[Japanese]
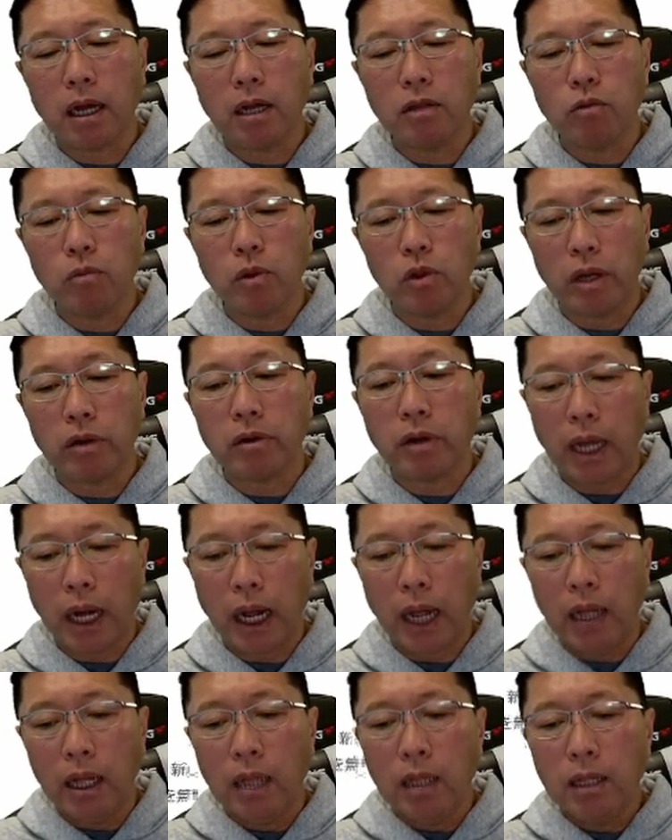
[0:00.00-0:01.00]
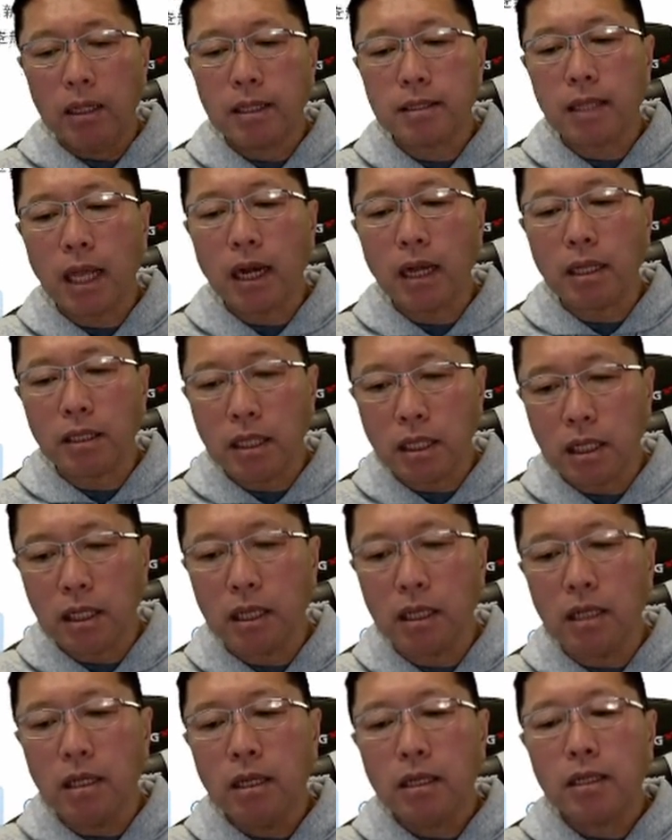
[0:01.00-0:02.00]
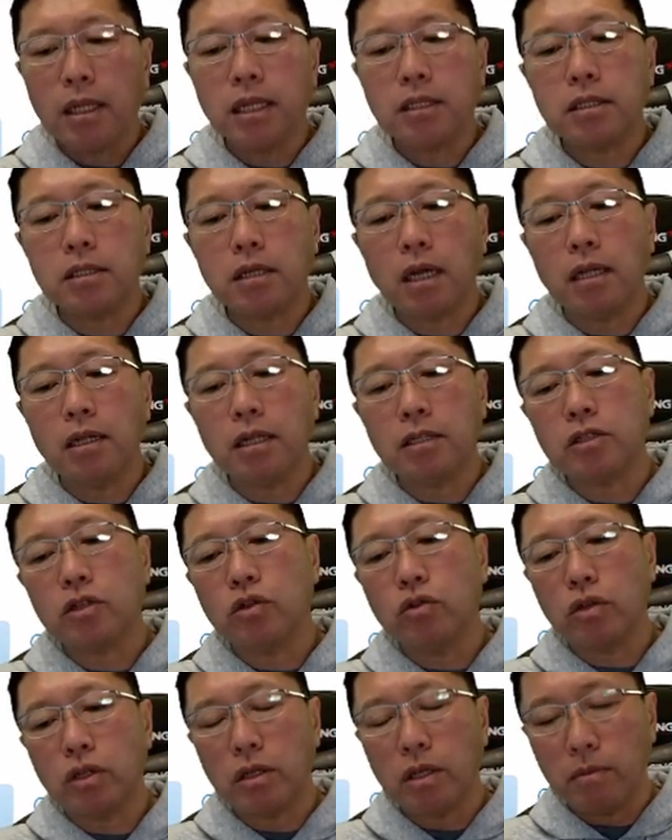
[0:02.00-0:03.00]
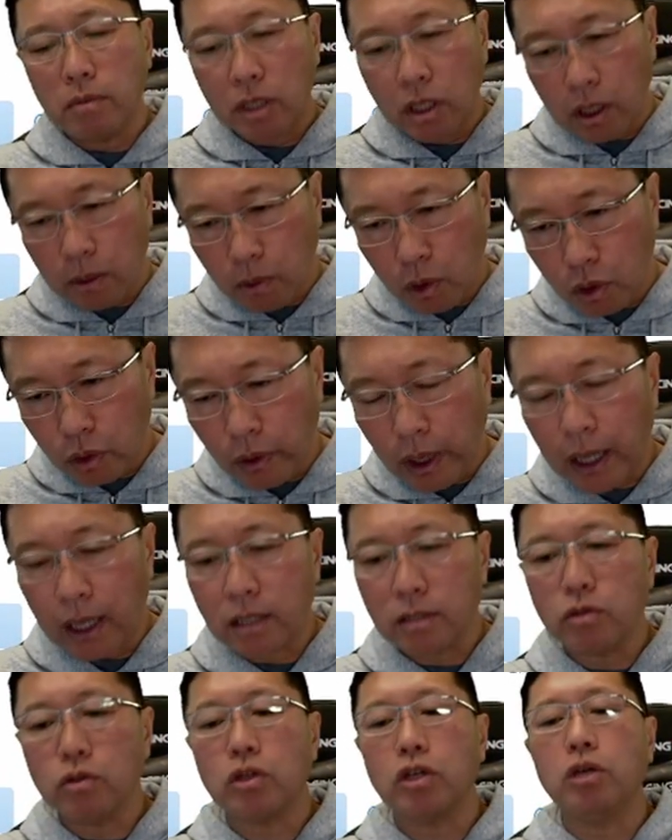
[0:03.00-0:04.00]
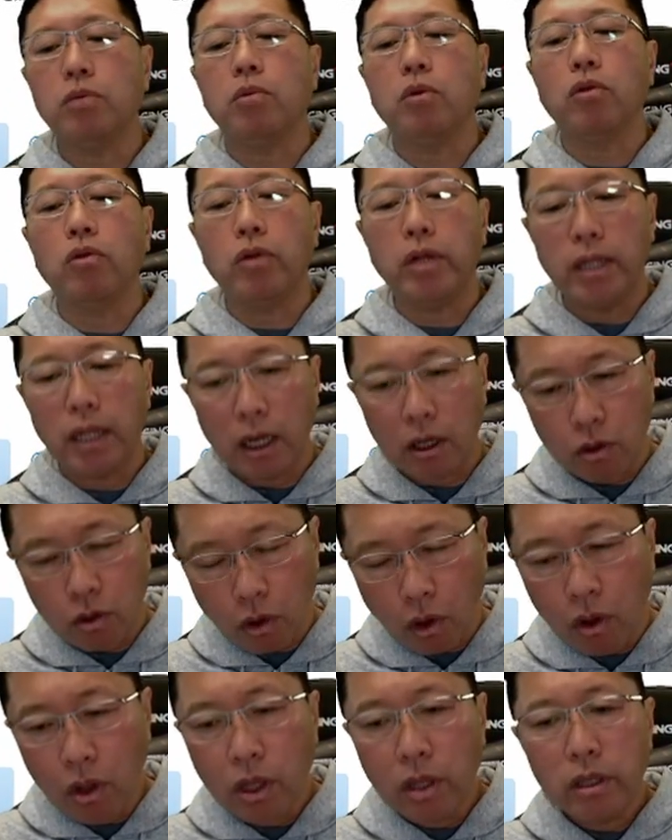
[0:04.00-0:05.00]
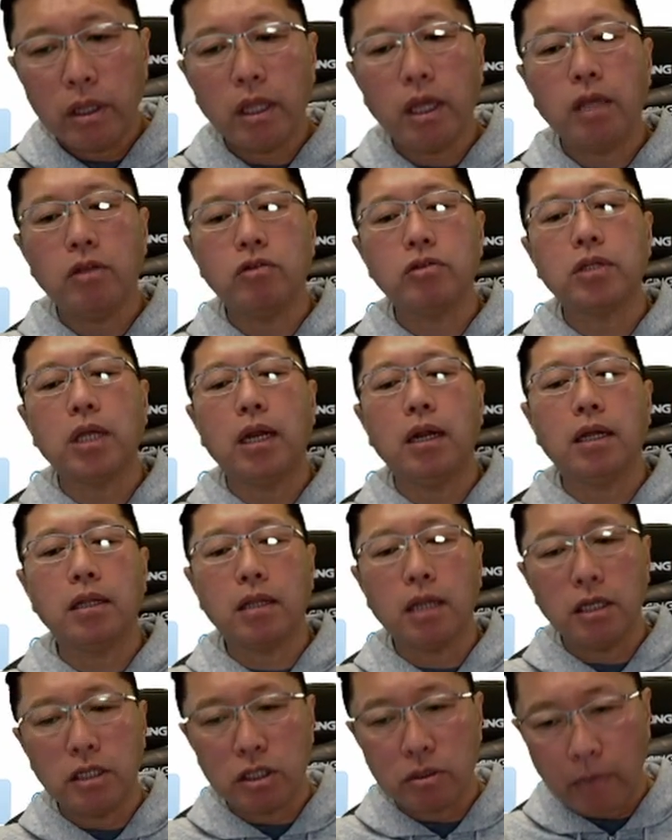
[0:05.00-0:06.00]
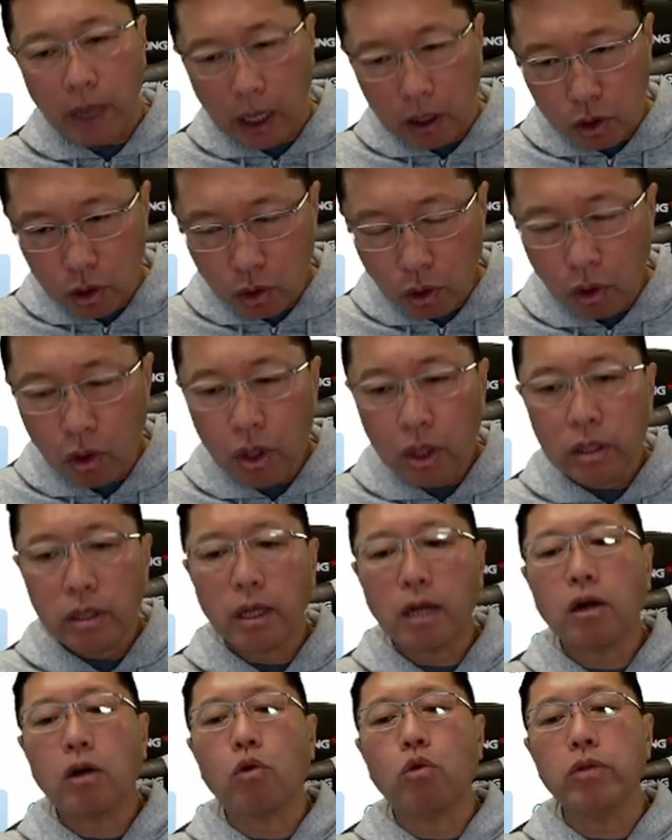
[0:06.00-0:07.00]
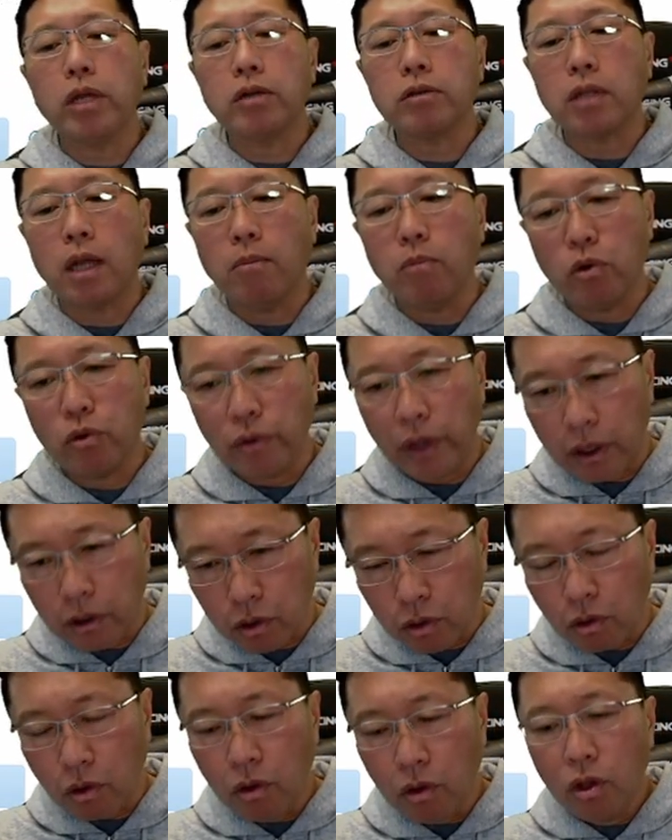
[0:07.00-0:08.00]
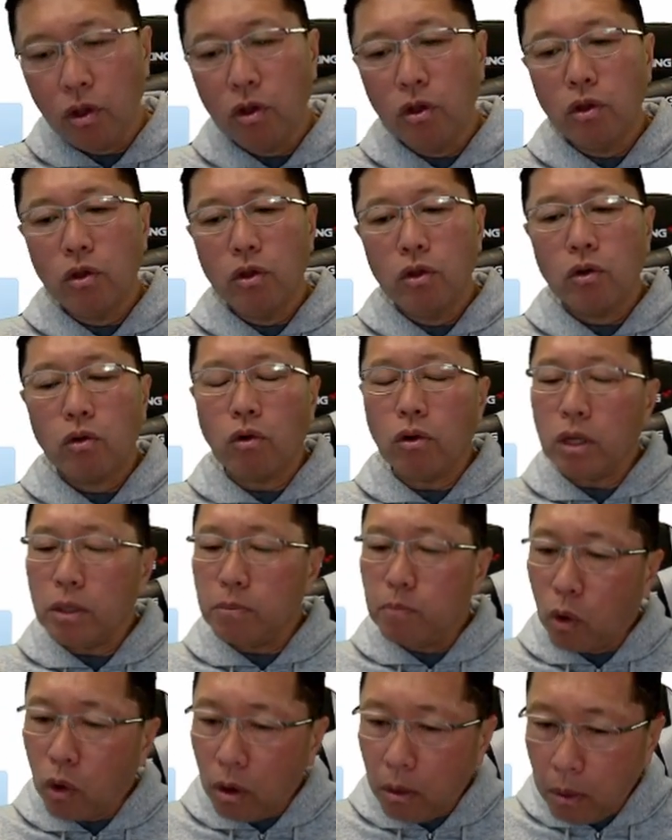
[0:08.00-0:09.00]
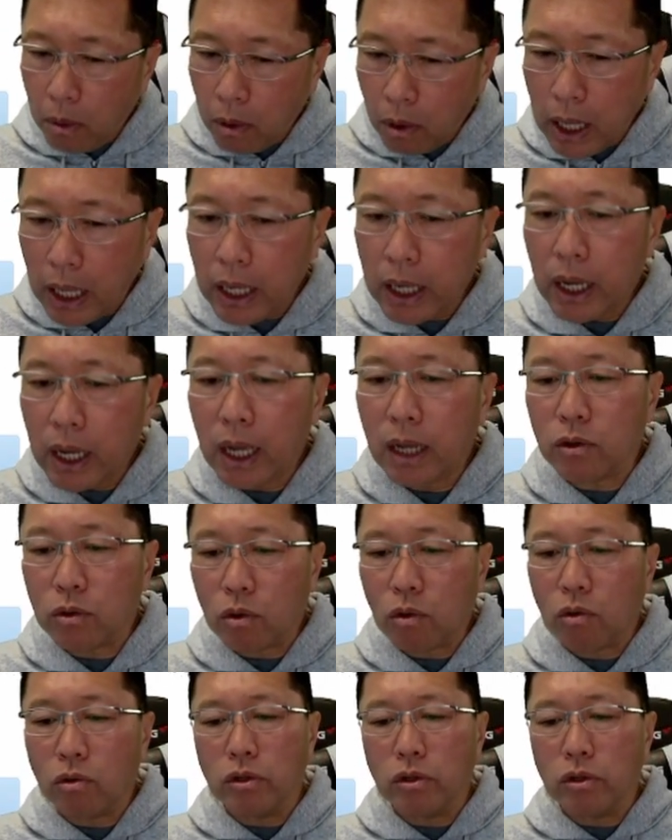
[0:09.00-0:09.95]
のモデルから。で、さらにタッチ ID 付きのキーボード、ワイヤレスのキーボードになると。で、有線ランタン紙もあると。で、コネクターも増えると。これ、もろもろ考えると、この